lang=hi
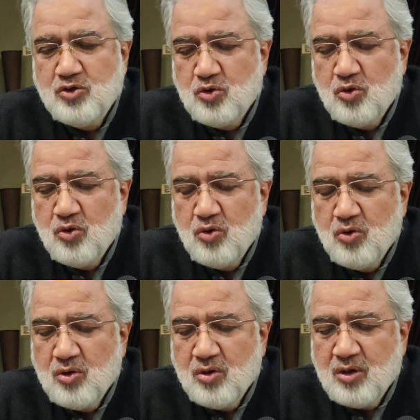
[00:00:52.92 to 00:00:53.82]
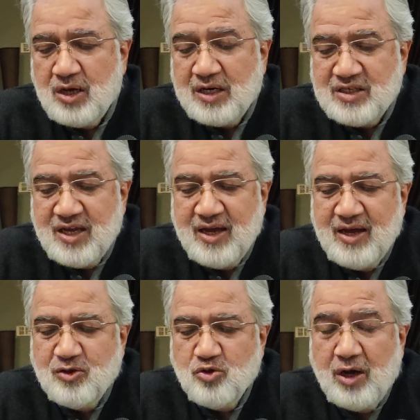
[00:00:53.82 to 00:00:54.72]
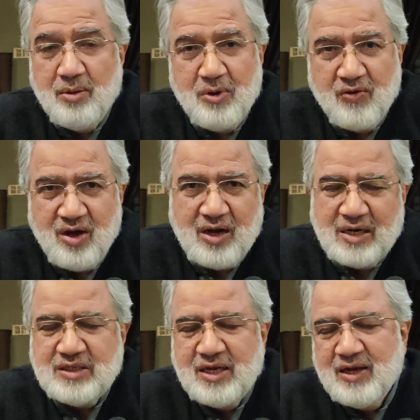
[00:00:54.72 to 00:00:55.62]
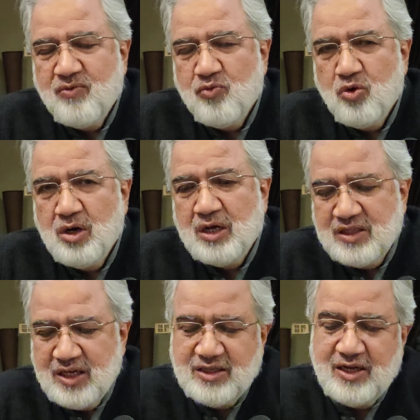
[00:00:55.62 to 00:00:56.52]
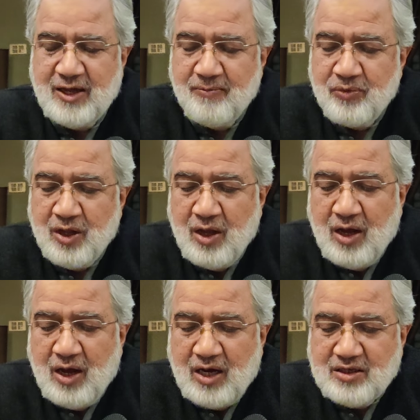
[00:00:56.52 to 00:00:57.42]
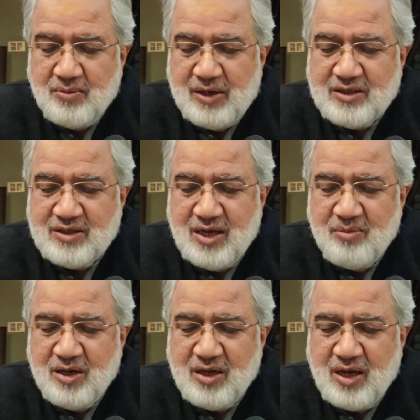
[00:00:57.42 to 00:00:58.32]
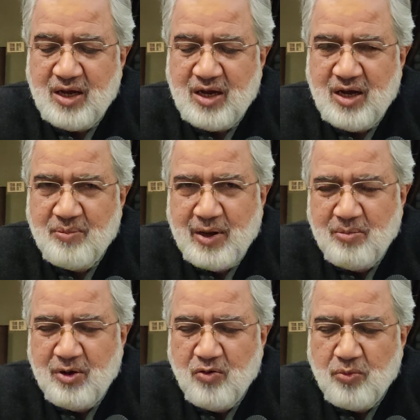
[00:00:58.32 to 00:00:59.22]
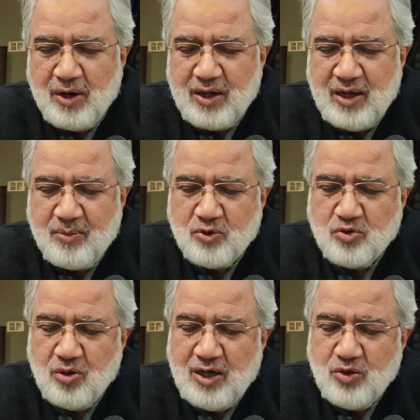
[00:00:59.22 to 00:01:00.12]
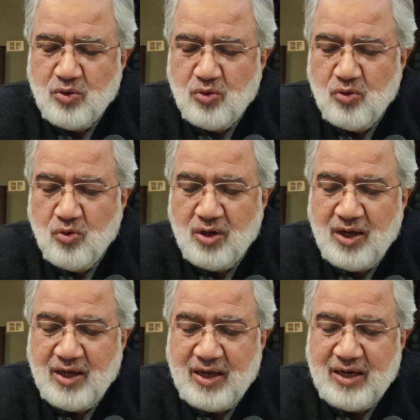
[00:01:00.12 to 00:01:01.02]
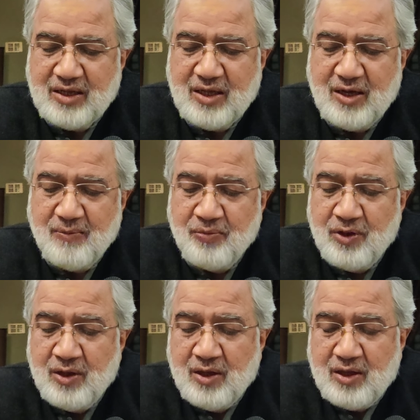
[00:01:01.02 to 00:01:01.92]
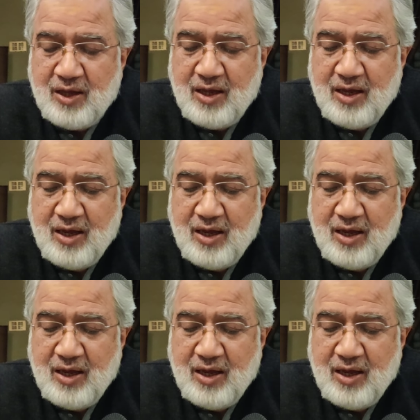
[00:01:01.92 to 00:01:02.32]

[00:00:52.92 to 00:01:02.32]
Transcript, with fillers: जो कर्ज़ है जो आईएमएफ का कर्ज़ है वो ना दिया जाए अच्छा बैरिस्टर साहब ने क्या कहा पहले मैं वो पढ़ के आपको सुना दूँ उनका ये कहना था कि